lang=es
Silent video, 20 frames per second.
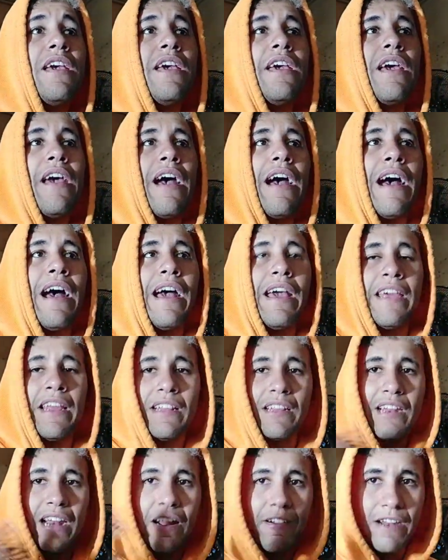a
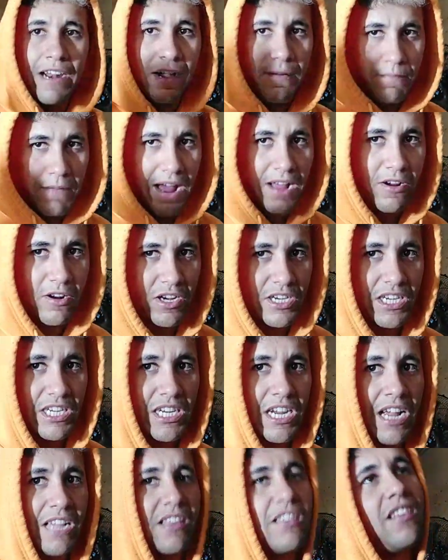entrar a hablar más con
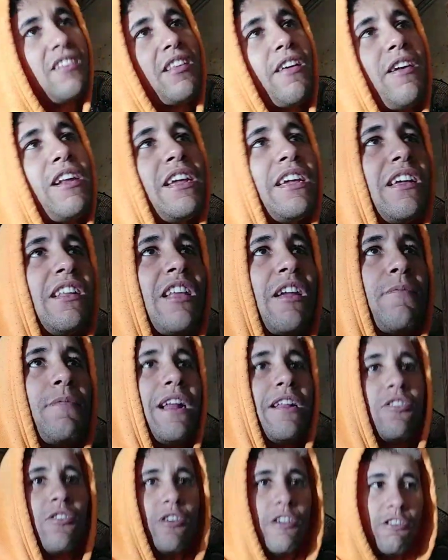ella. ¿Quién sabe en qué termina
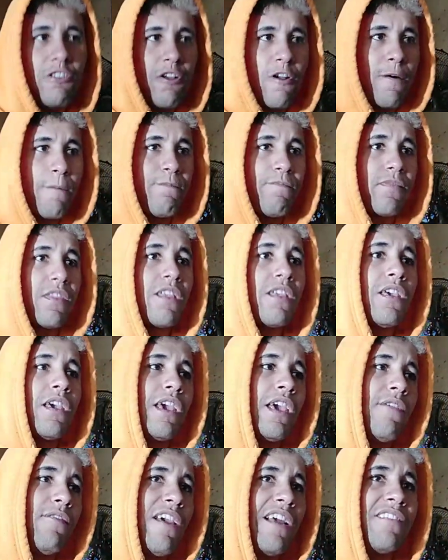todo esto?
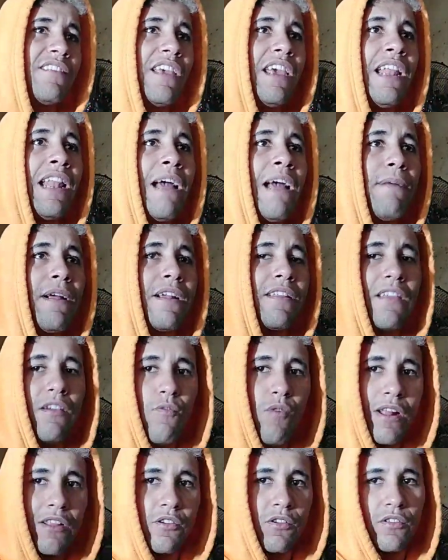Eh, véanse la parte
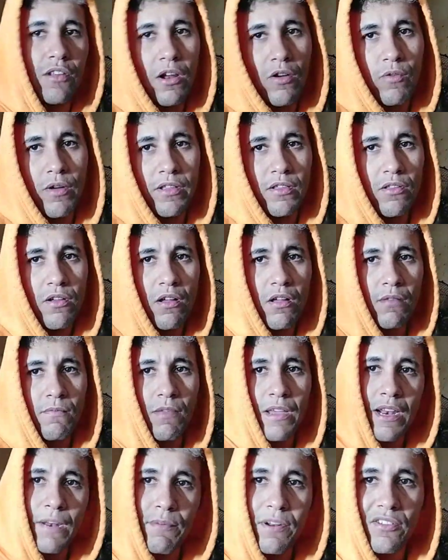4 y se los cuento
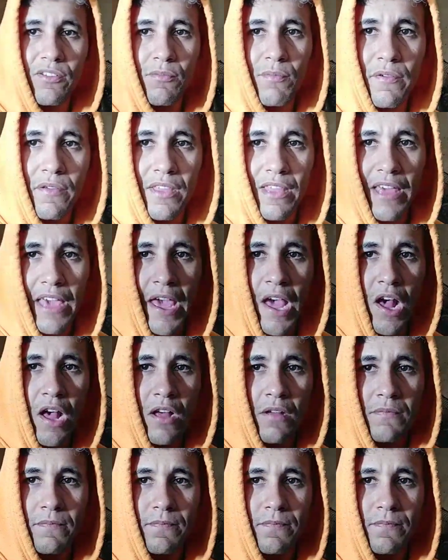en el próximo video.